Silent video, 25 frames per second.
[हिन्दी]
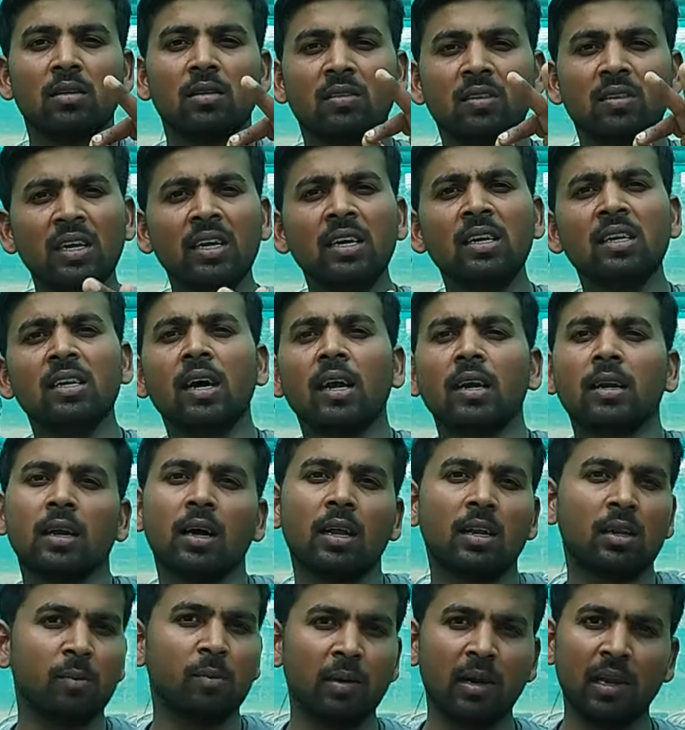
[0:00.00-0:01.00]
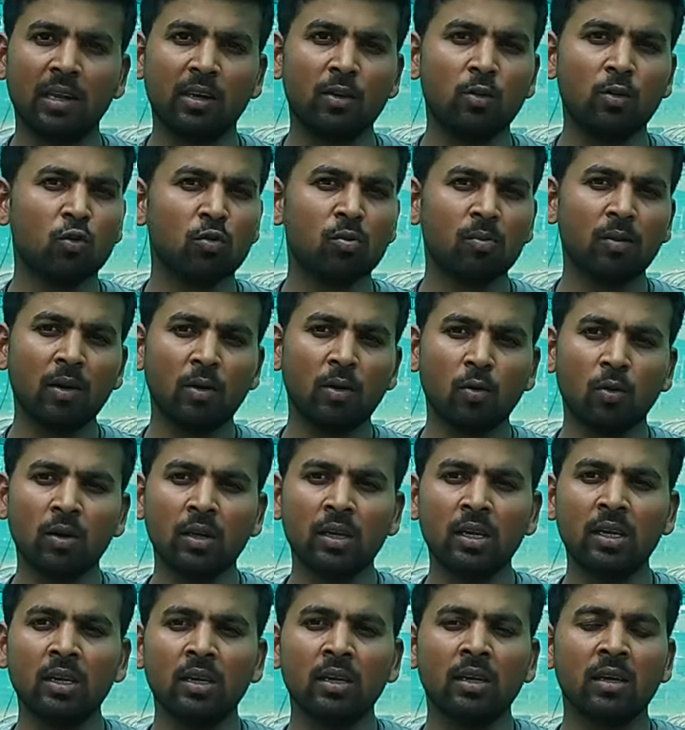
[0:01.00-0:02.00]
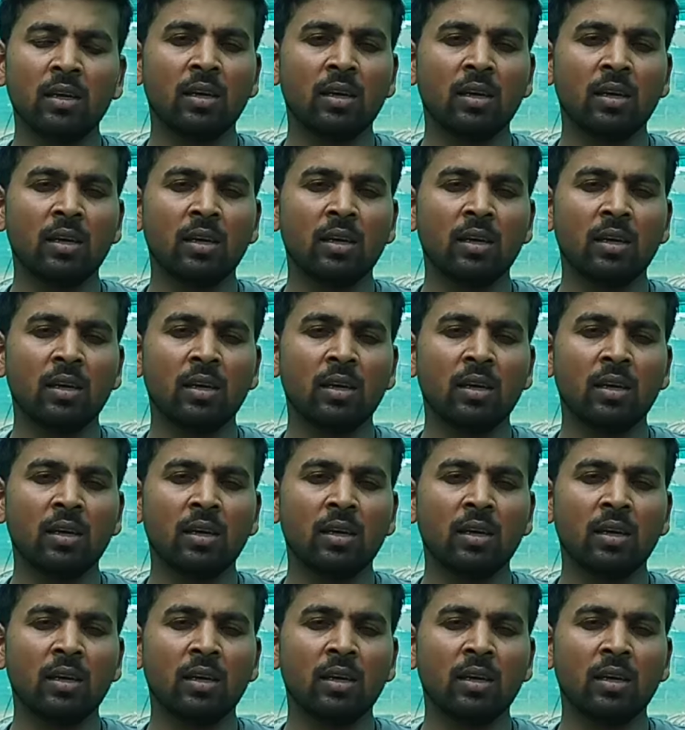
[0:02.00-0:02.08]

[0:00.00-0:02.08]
सही जानकारी मिलेगी उसमें कोई